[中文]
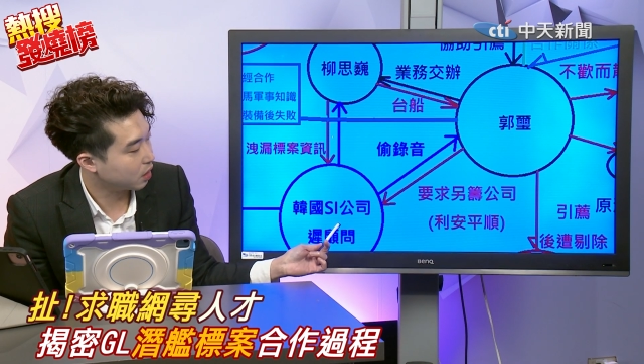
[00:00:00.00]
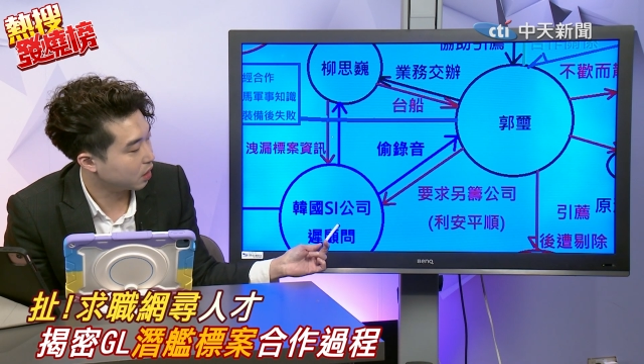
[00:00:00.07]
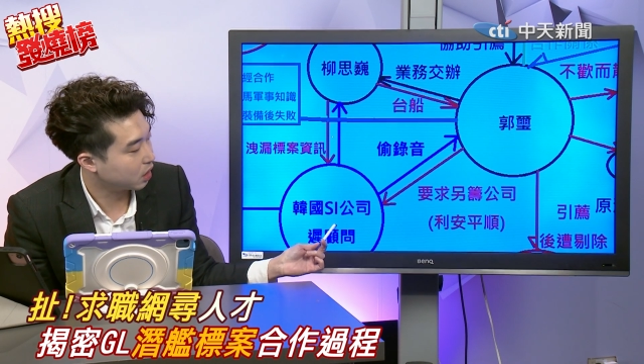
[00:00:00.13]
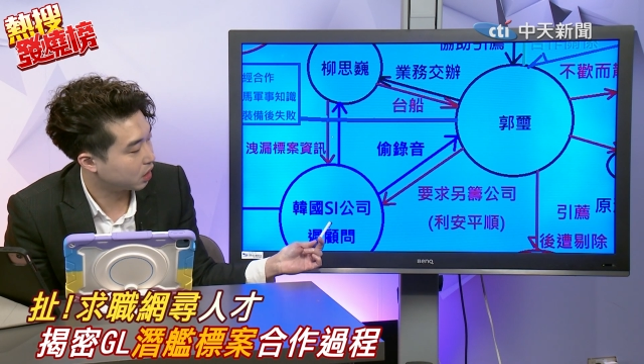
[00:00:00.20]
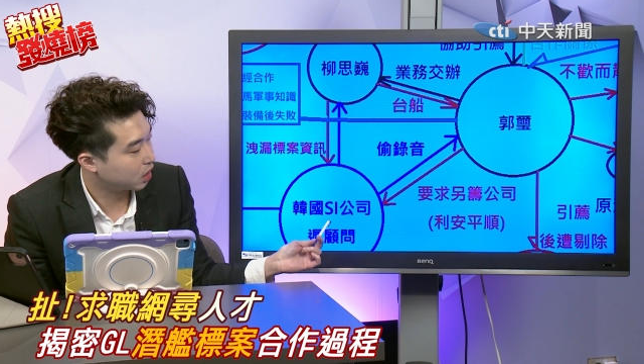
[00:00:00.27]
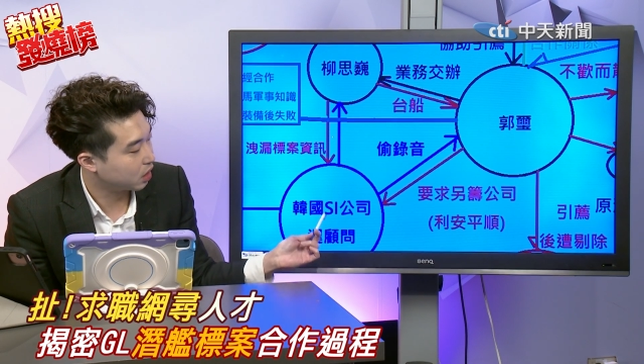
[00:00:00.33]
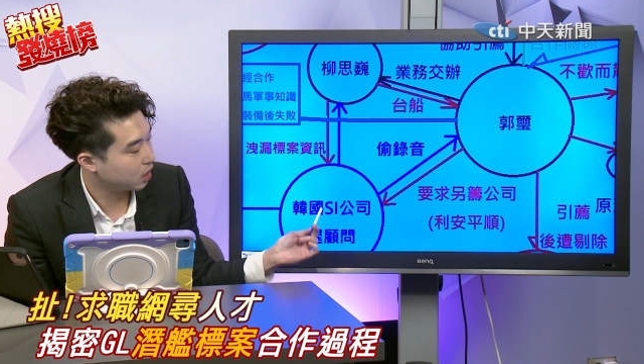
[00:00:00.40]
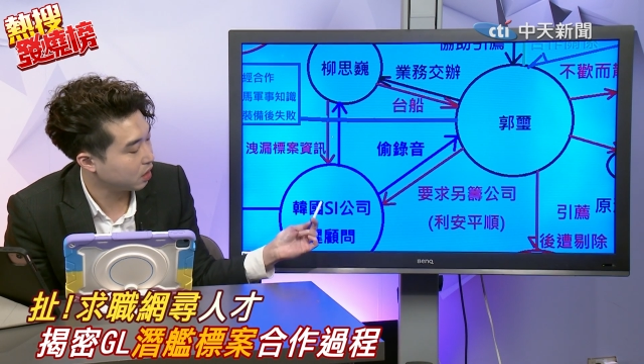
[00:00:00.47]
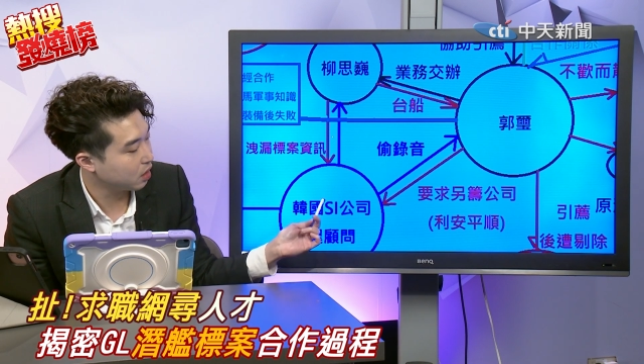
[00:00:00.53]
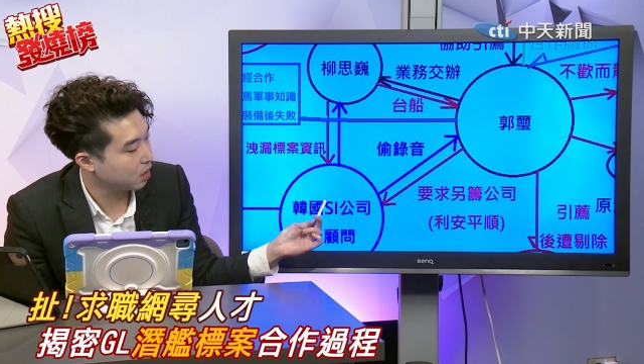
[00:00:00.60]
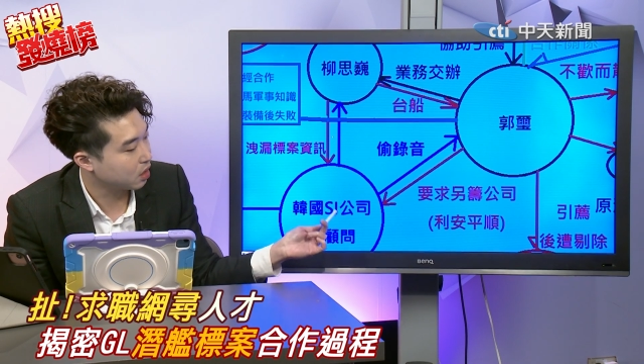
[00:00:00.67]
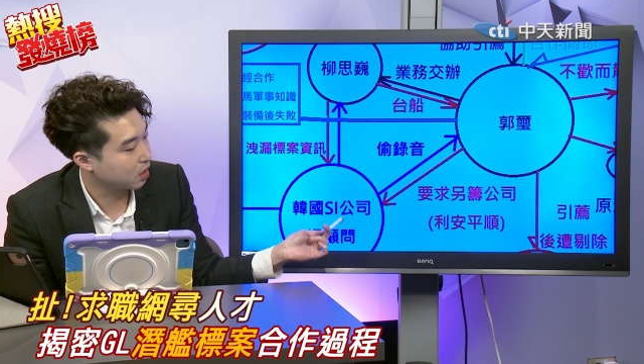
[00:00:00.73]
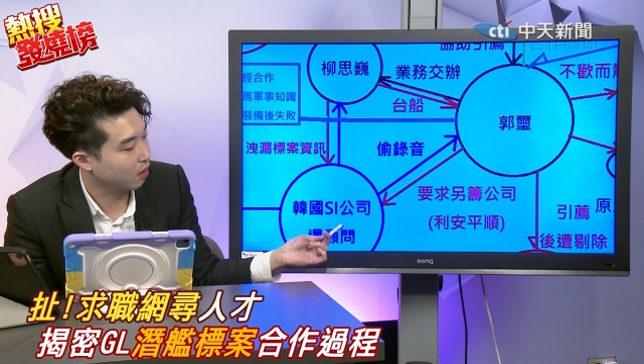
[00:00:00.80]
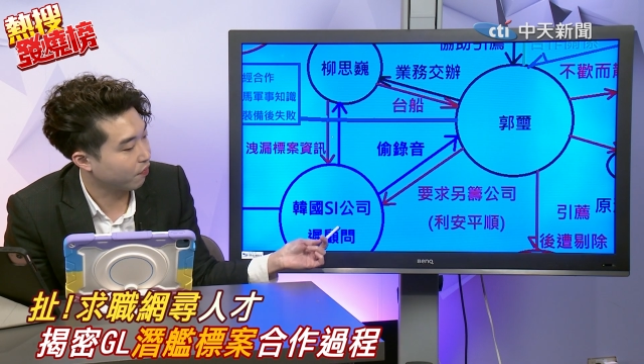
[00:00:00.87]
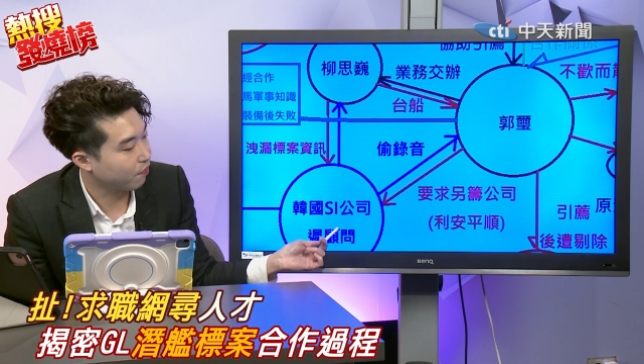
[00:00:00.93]
以及
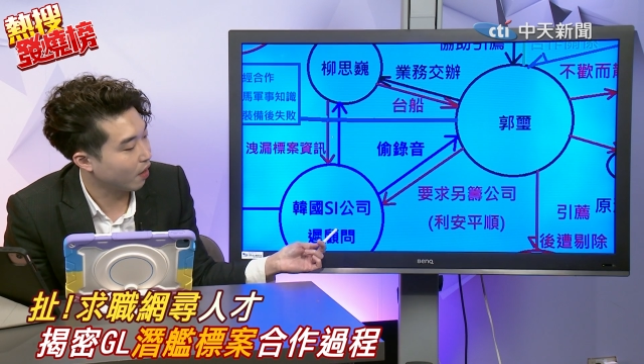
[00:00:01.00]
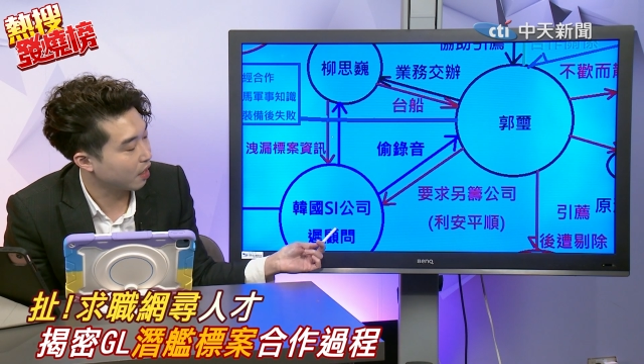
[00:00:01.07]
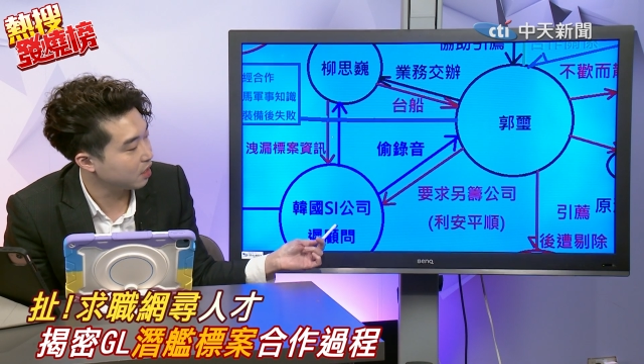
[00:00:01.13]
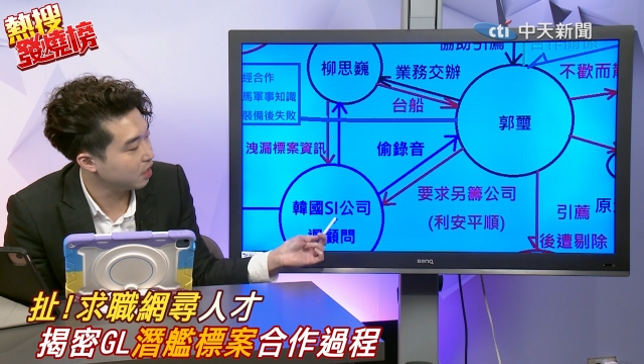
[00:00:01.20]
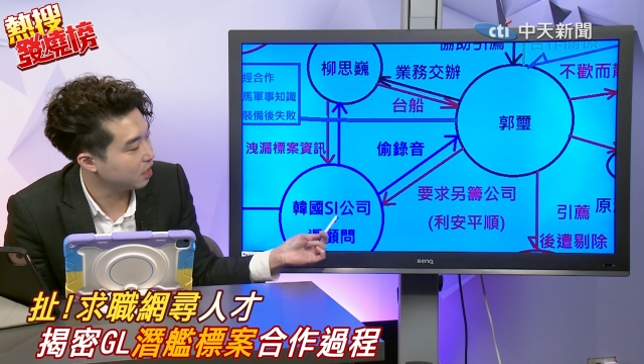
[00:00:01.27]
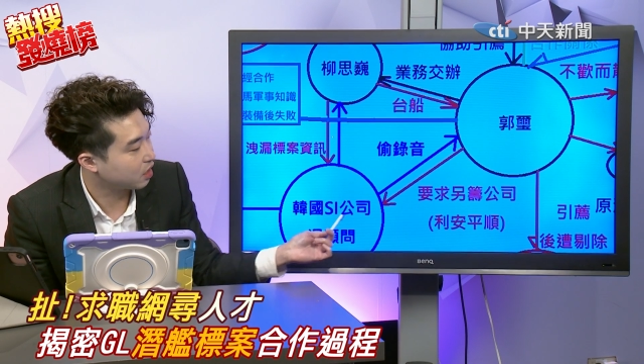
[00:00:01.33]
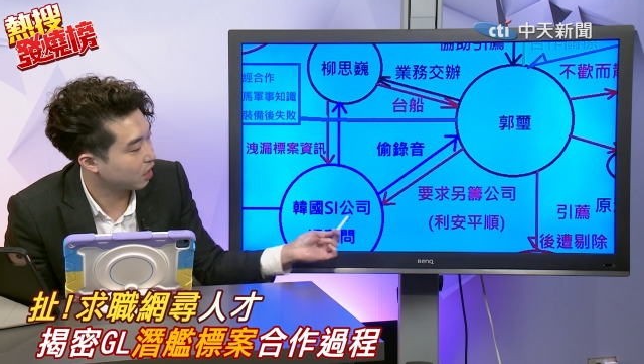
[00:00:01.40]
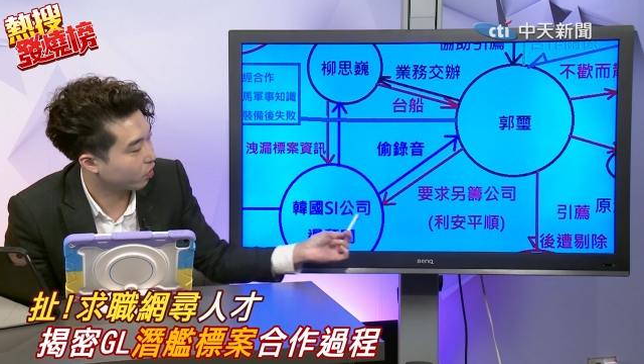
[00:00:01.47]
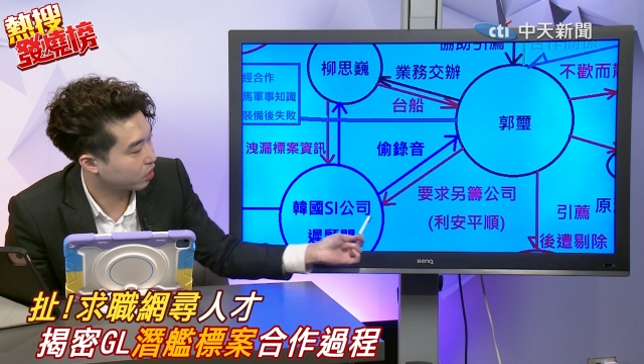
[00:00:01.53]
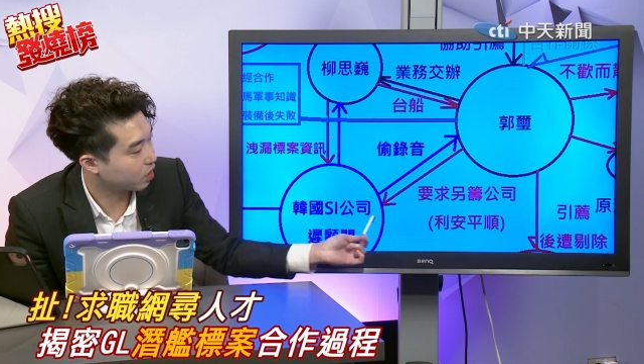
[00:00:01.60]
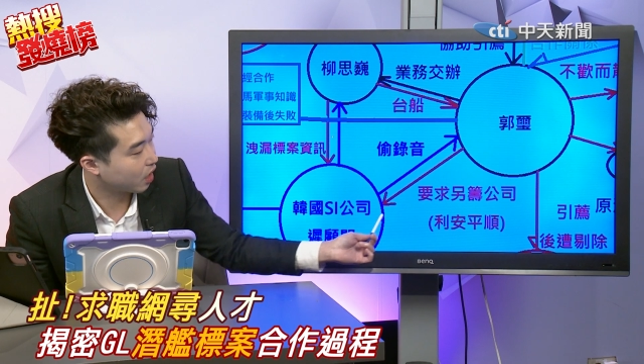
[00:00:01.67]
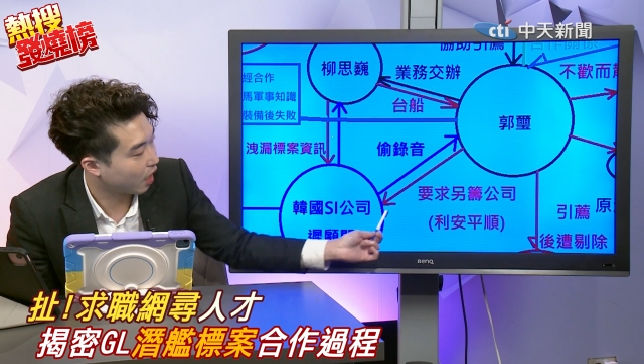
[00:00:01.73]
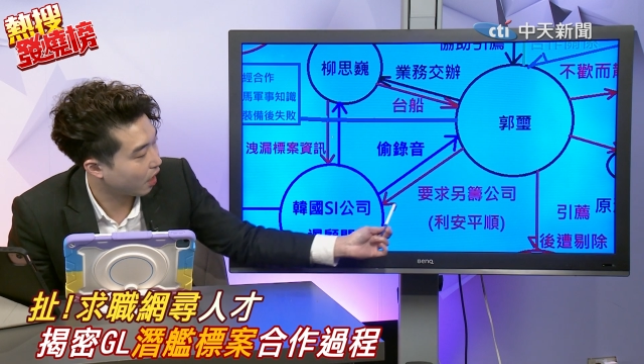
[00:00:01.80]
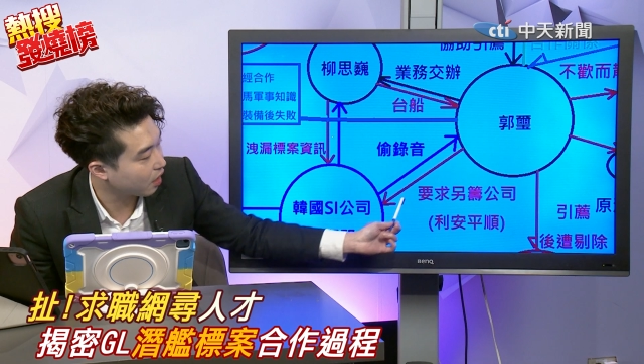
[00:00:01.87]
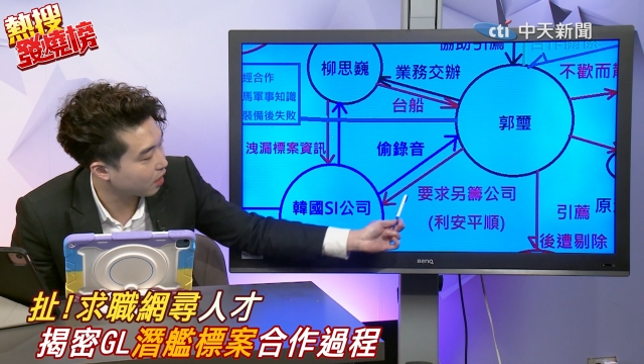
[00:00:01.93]
这个翻译小
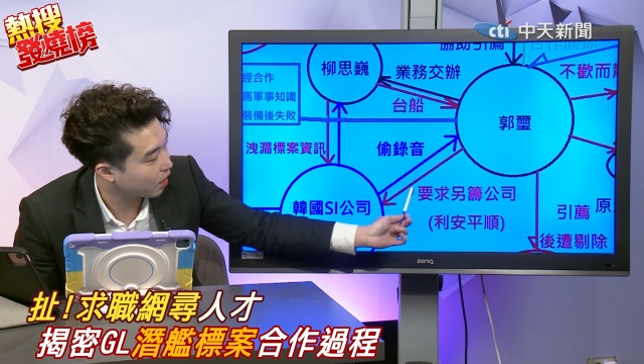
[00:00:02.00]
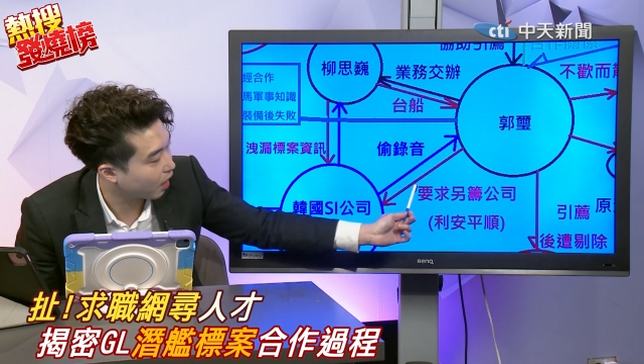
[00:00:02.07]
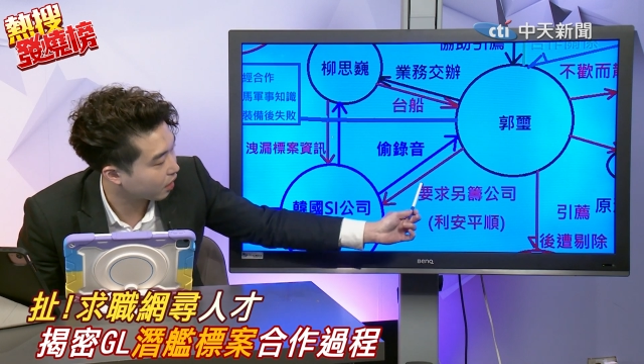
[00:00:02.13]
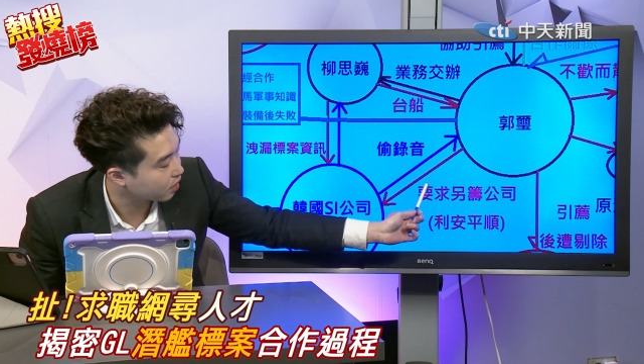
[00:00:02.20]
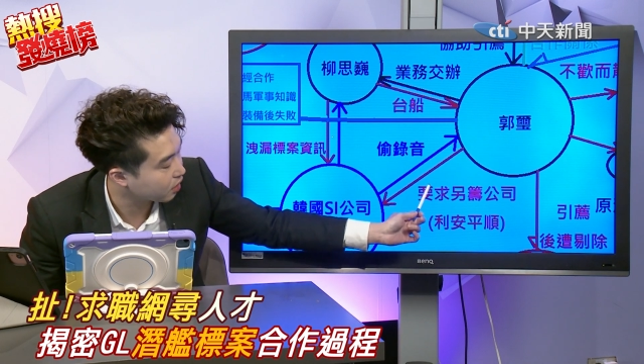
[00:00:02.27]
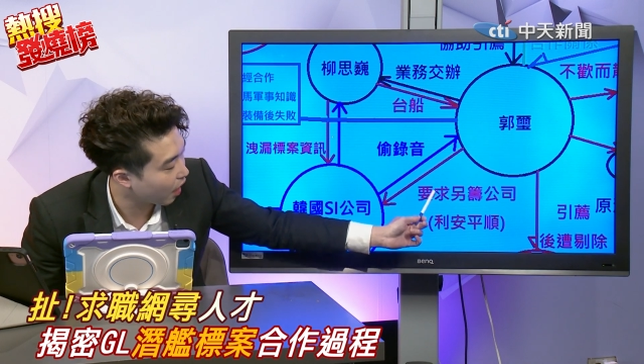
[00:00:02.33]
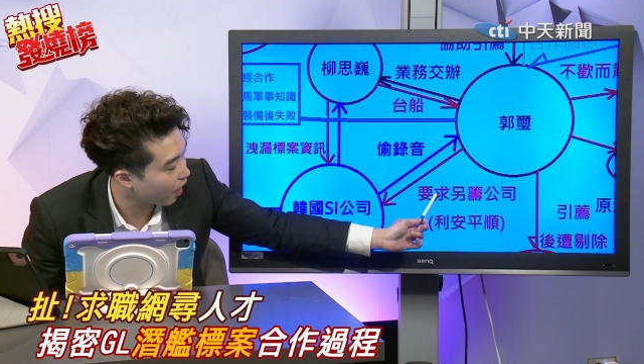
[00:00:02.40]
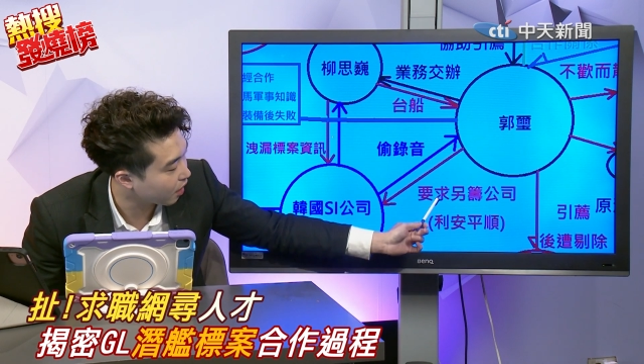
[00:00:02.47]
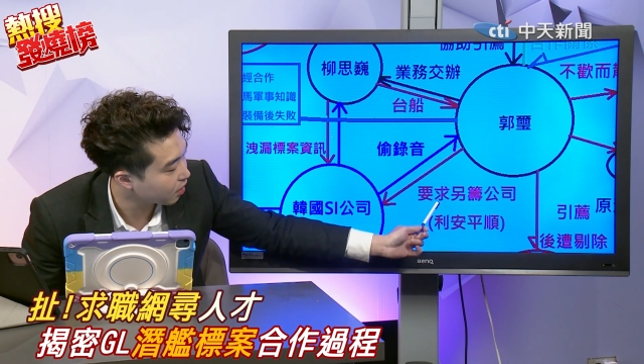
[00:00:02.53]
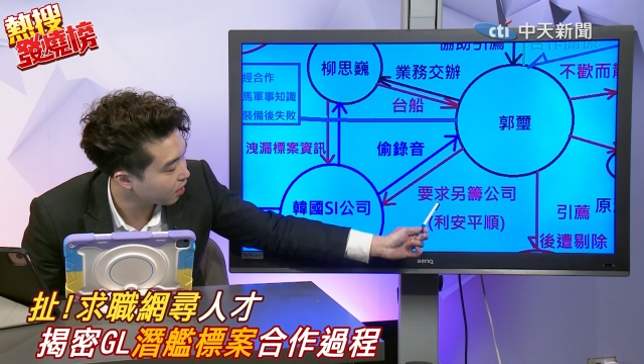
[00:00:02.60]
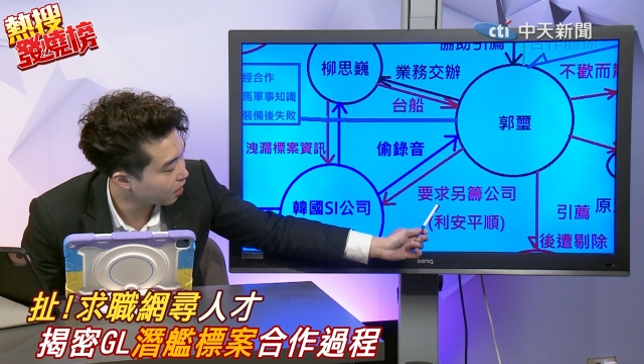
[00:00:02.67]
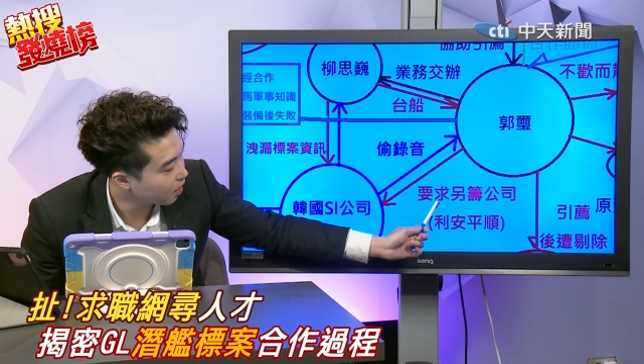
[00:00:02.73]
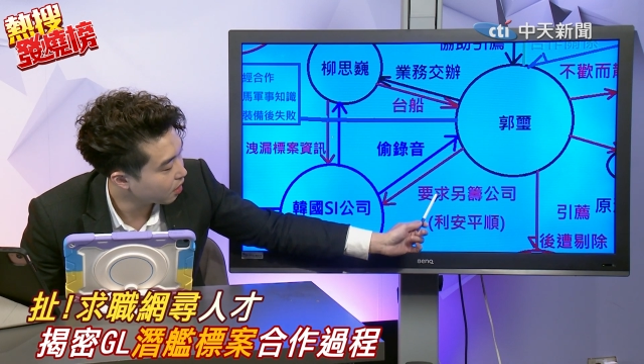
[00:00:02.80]
强来当